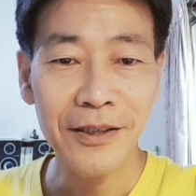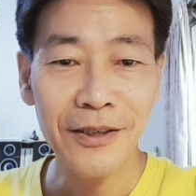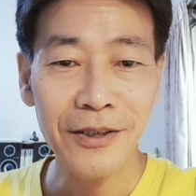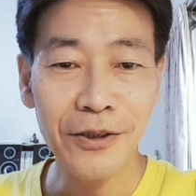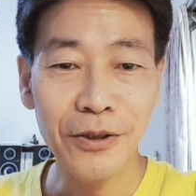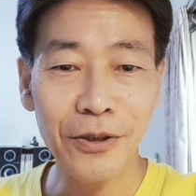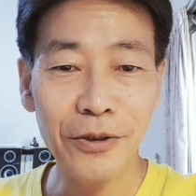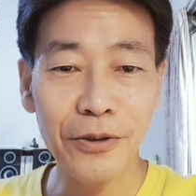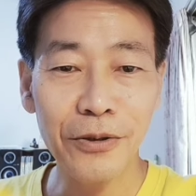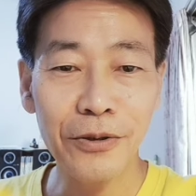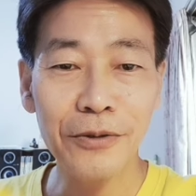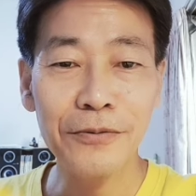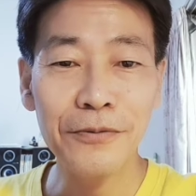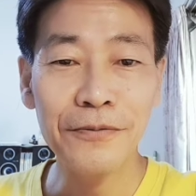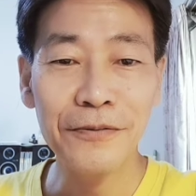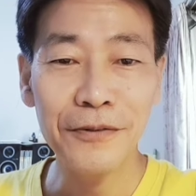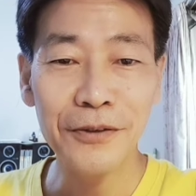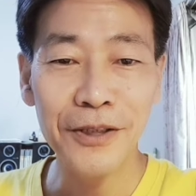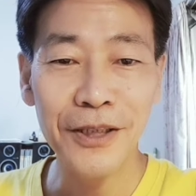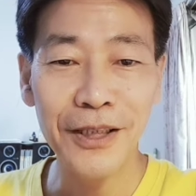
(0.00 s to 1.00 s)
有
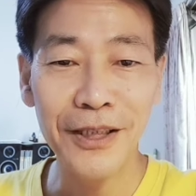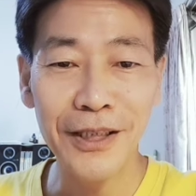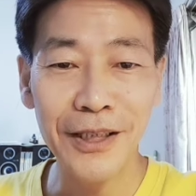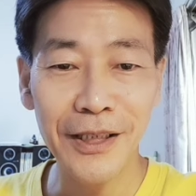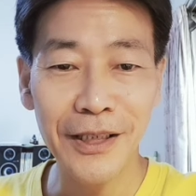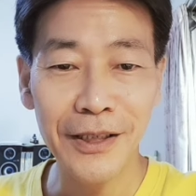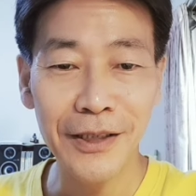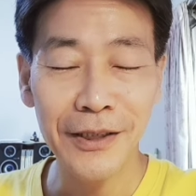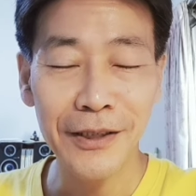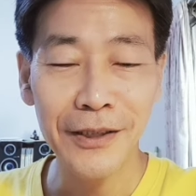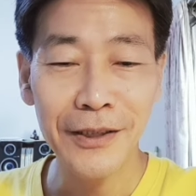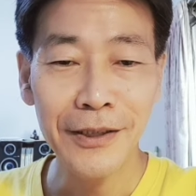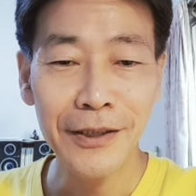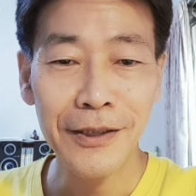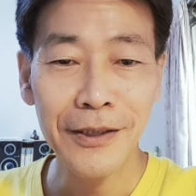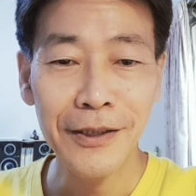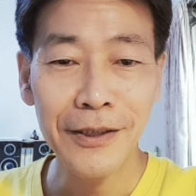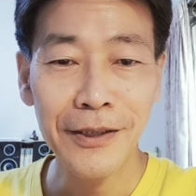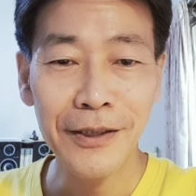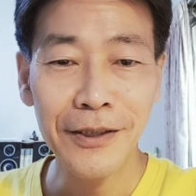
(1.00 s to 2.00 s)
福气的
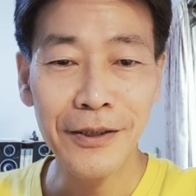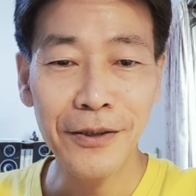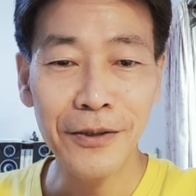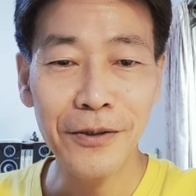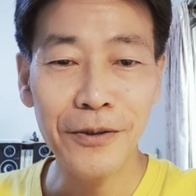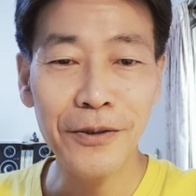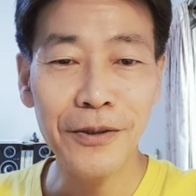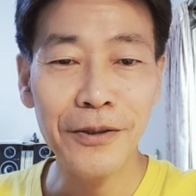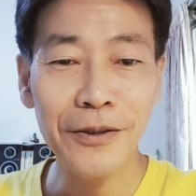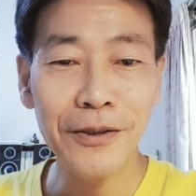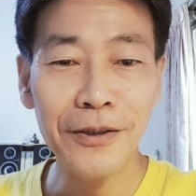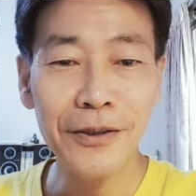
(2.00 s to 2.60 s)
有。